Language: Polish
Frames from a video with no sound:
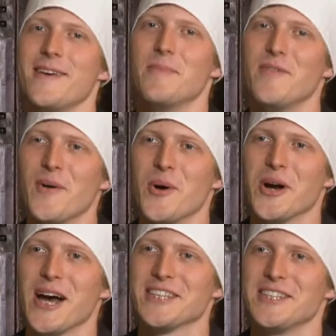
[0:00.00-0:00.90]
Bywały
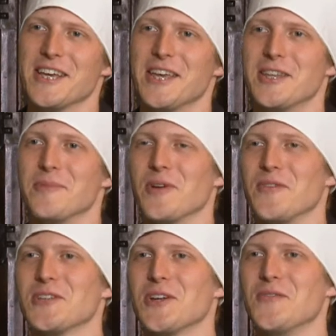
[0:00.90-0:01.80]
okazje, kiedy
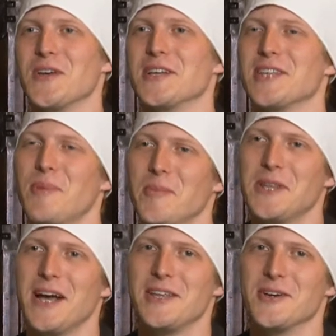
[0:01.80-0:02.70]
profesorowie
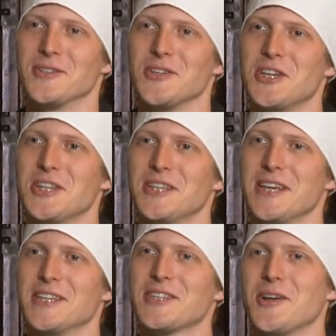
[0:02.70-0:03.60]
zapominali o
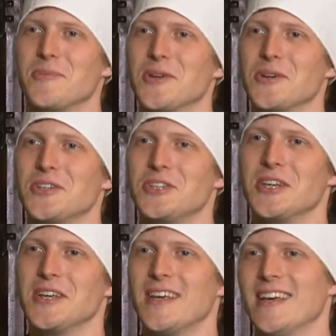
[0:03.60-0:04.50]
codziennej
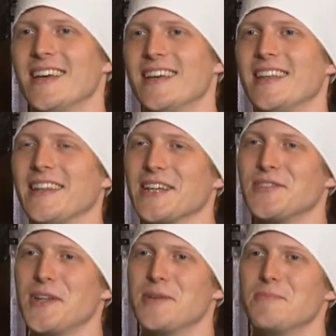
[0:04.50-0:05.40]
skromności. Na tak
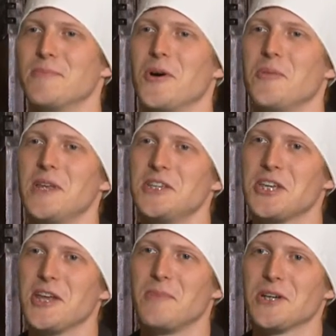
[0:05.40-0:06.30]
zwanym obiedzie
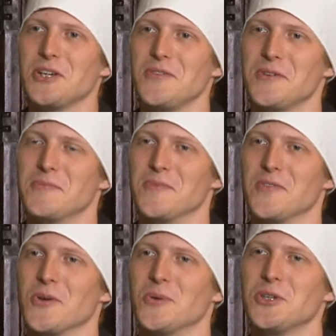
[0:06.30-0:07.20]
kiermaszowym w
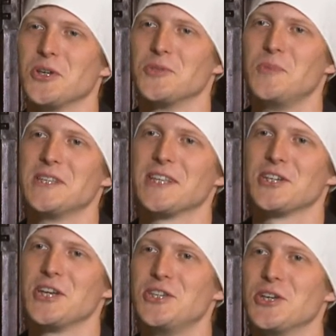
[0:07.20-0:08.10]
roku
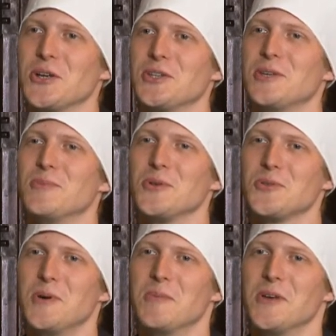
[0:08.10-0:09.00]

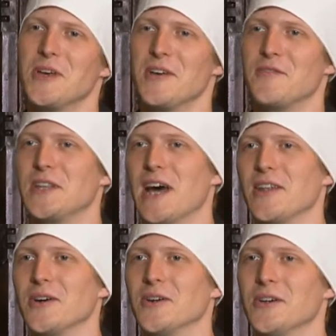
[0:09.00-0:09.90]
1568
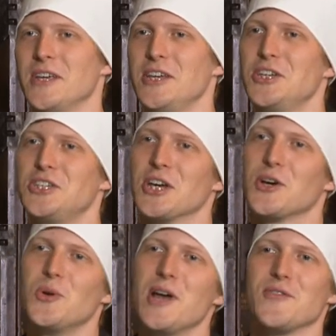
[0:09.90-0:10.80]
wydano iście
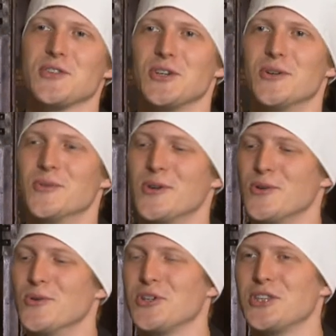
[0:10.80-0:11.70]
królewską
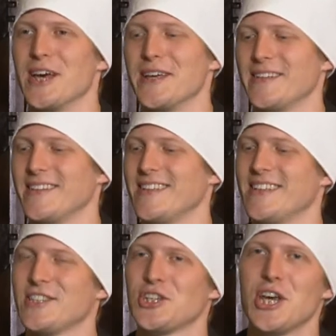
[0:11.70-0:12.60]
ucztę
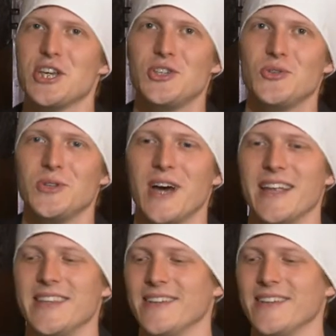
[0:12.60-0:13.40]
z sześciu dań.